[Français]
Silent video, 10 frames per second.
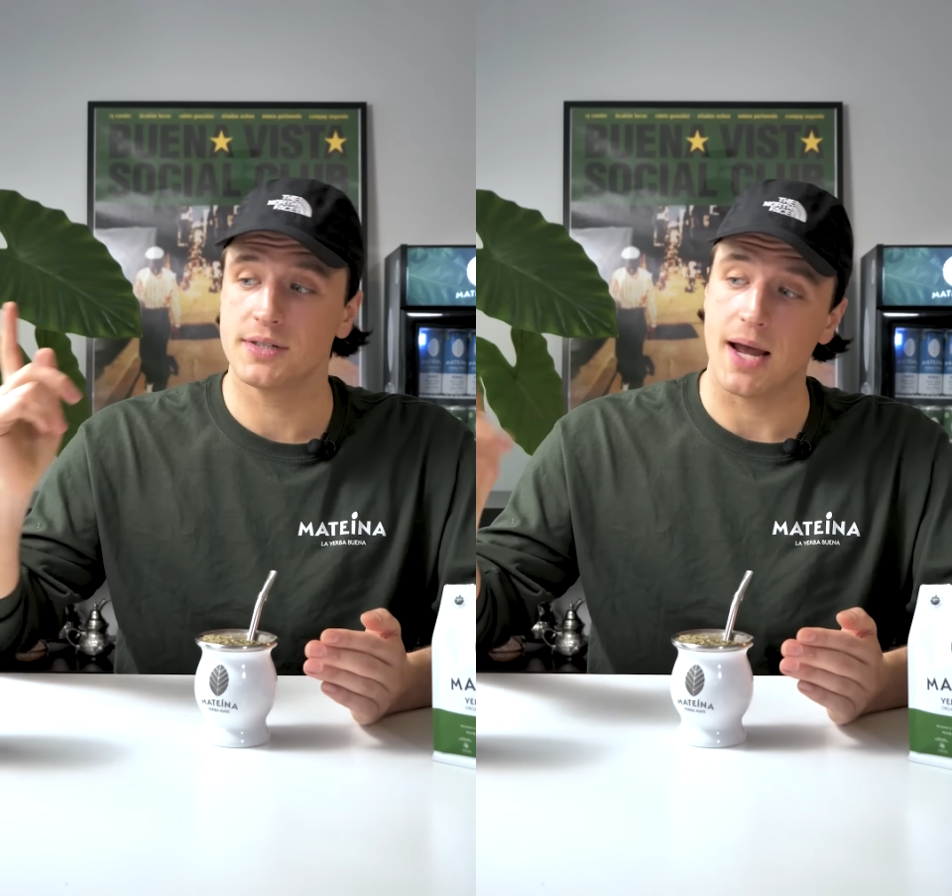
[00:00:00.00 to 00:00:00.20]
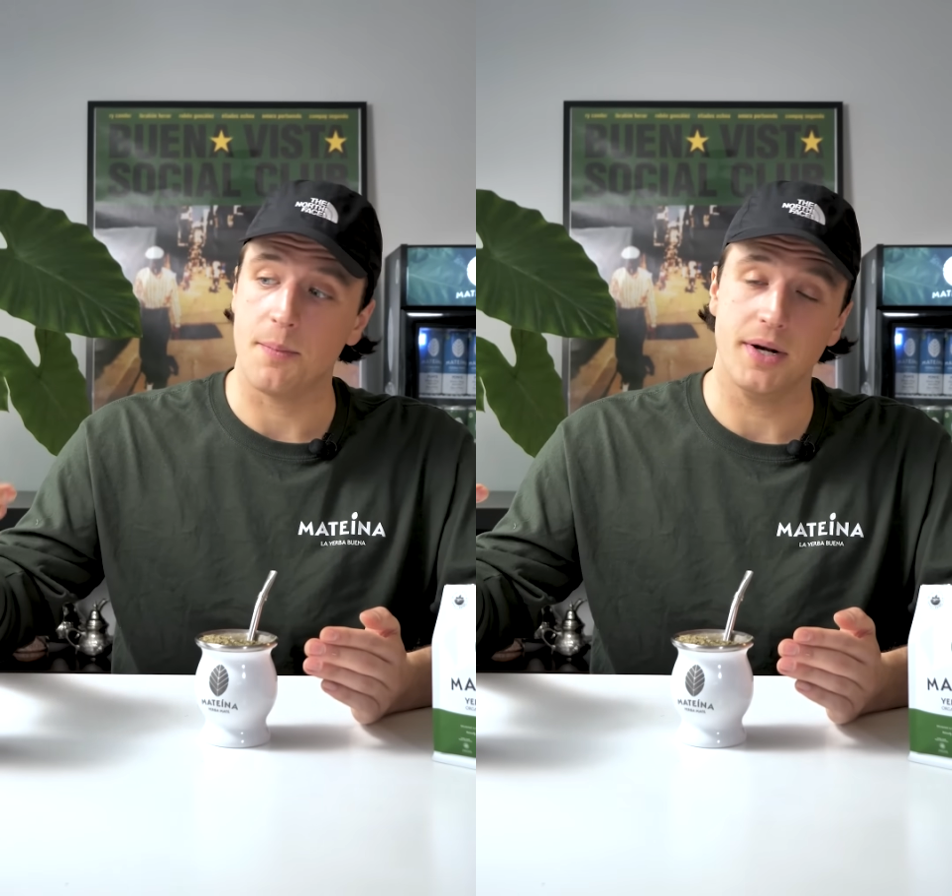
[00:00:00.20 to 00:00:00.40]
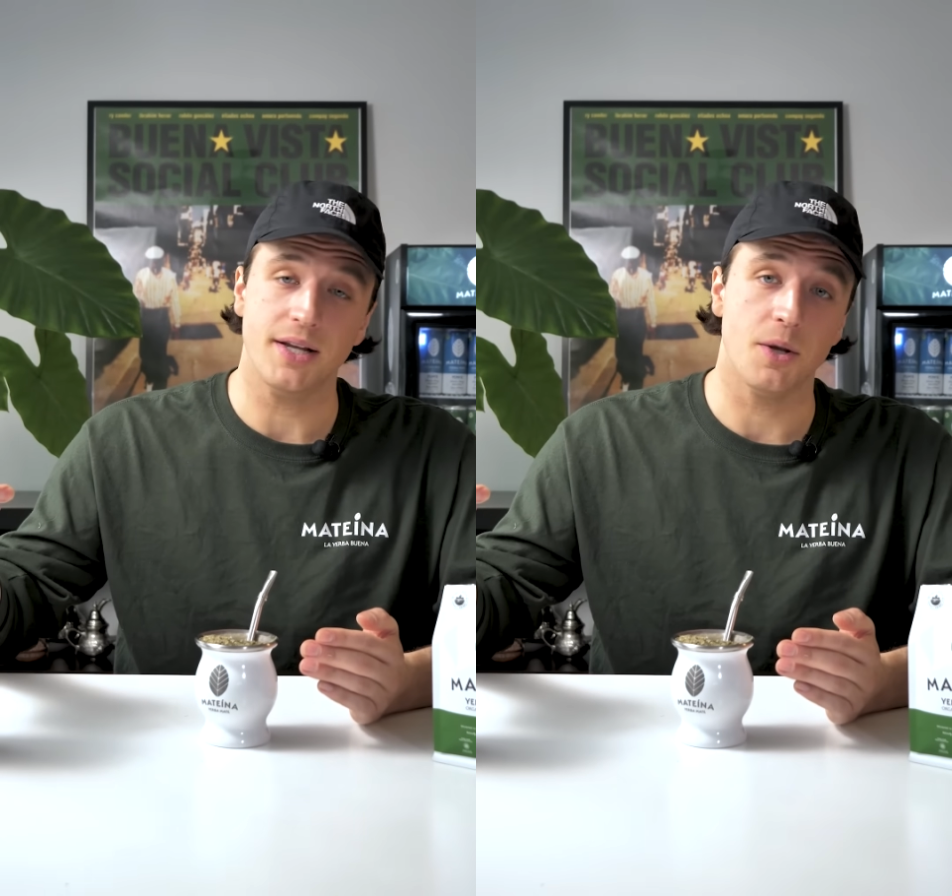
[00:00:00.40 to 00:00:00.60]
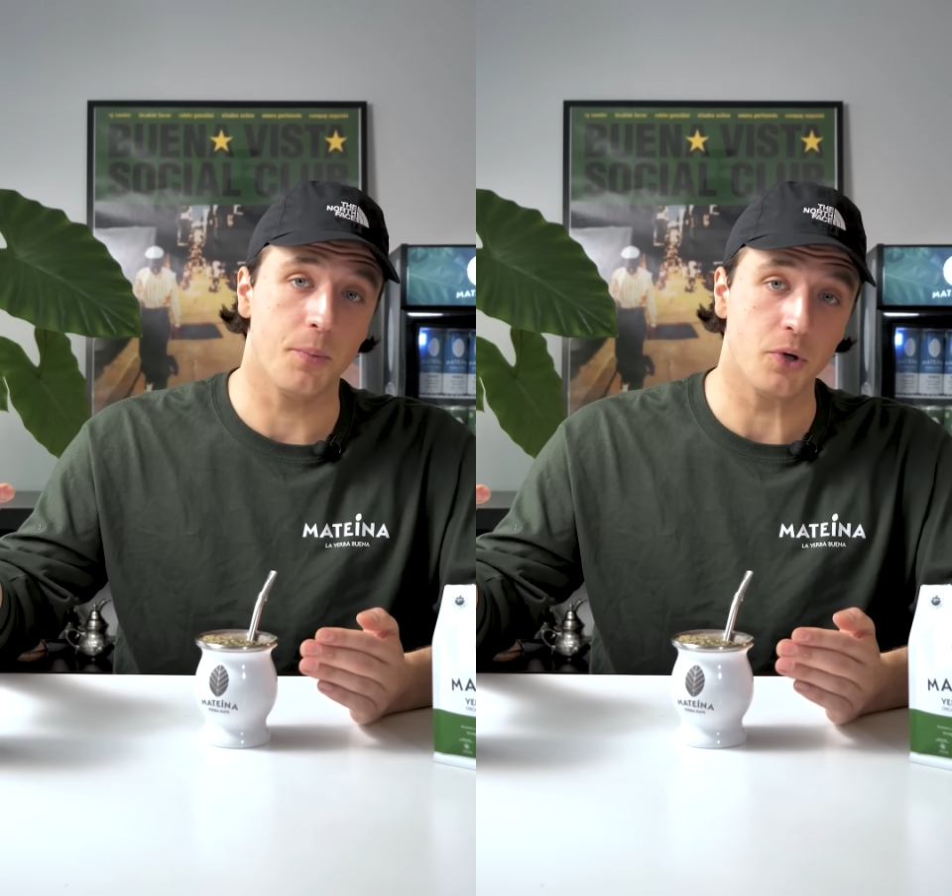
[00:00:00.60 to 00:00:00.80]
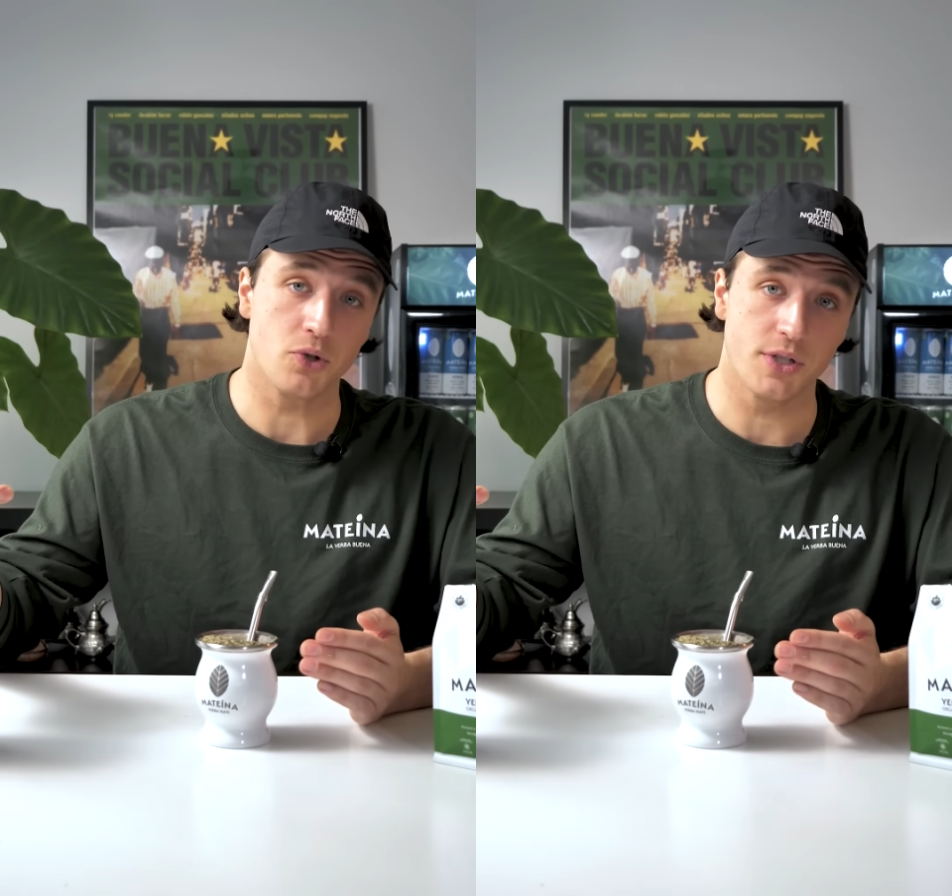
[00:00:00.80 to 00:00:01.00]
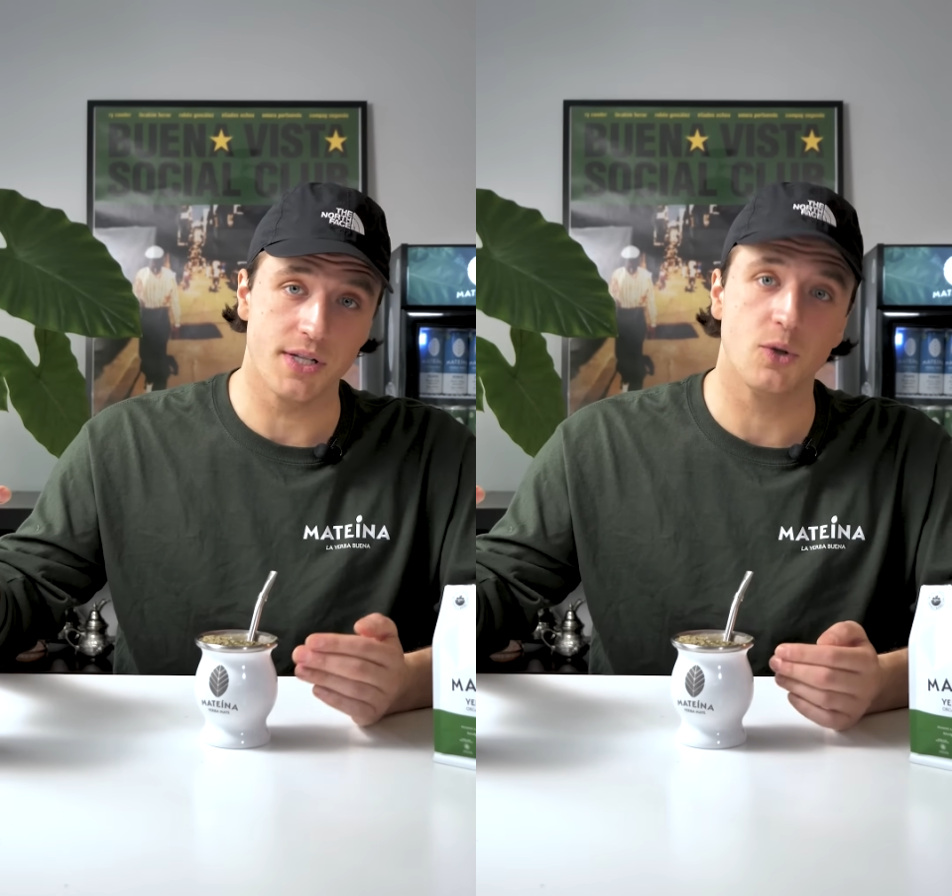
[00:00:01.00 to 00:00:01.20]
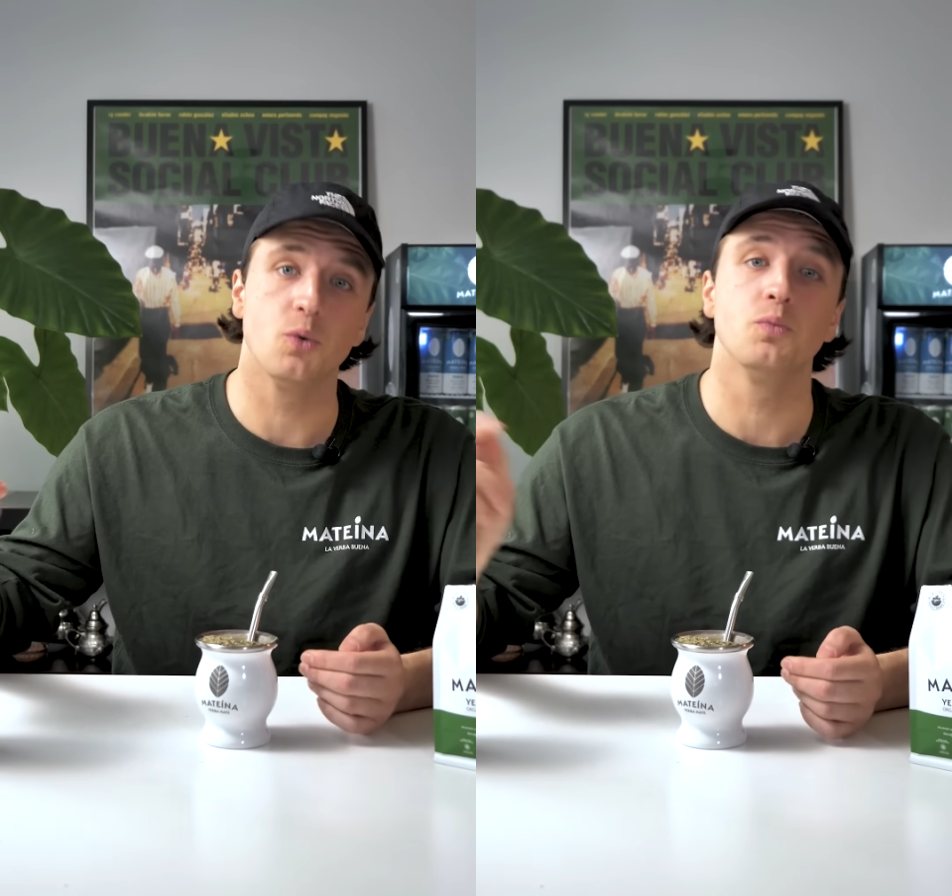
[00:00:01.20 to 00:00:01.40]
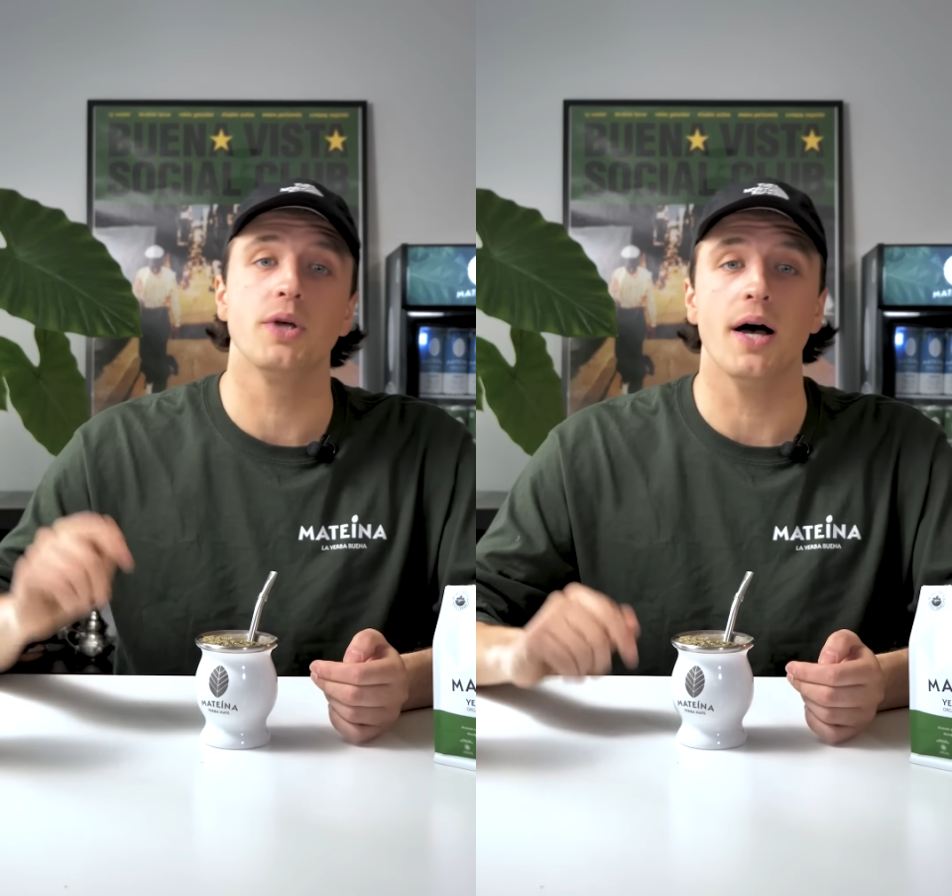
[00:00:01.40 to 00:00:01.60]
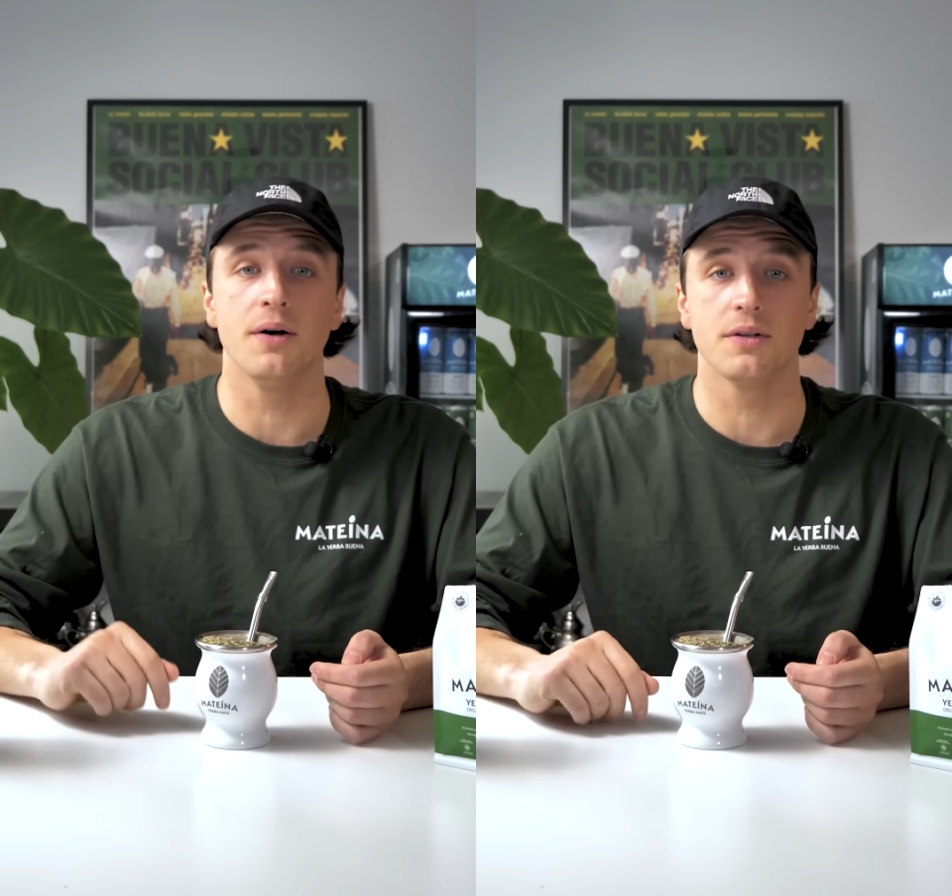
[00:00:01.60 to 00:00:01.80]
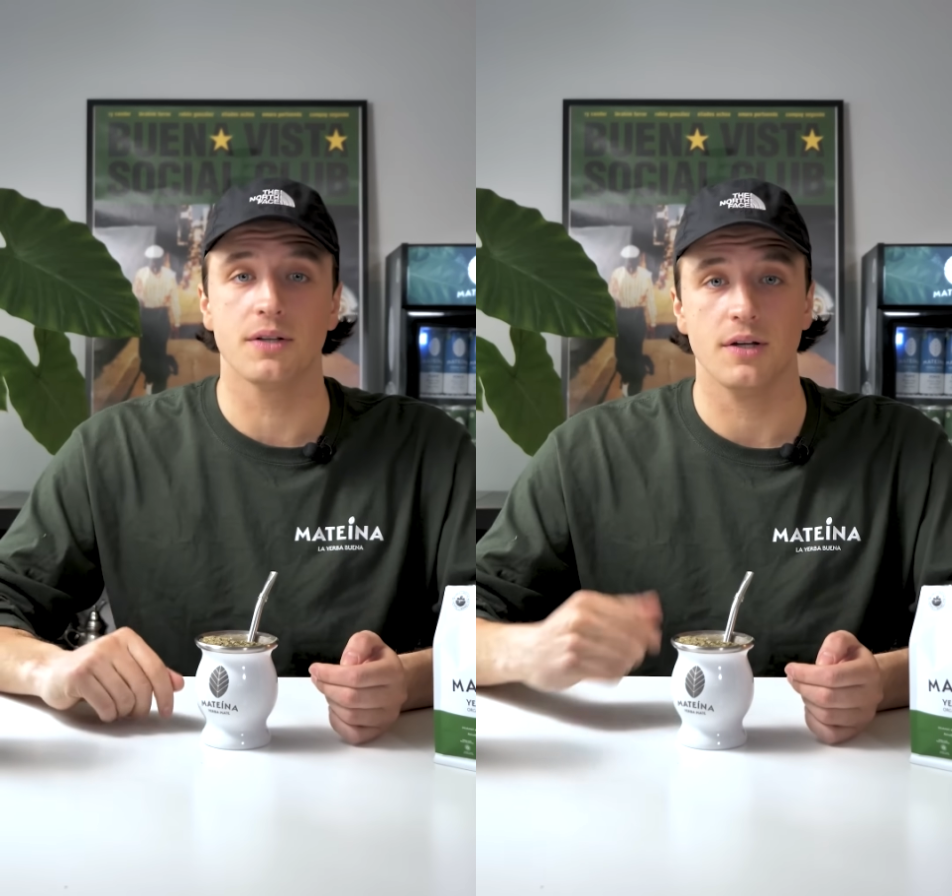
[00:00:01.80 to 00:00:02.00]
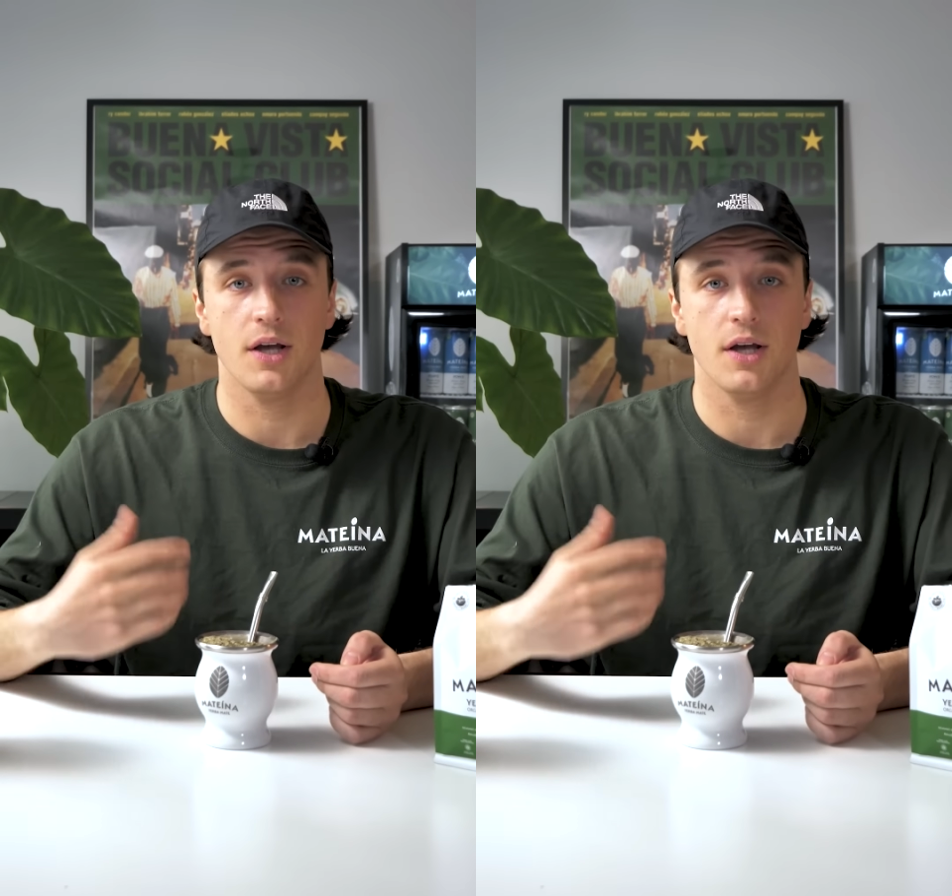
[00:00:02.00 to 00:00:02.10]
se rappeler de ne pas utiliser d'eau bouillante,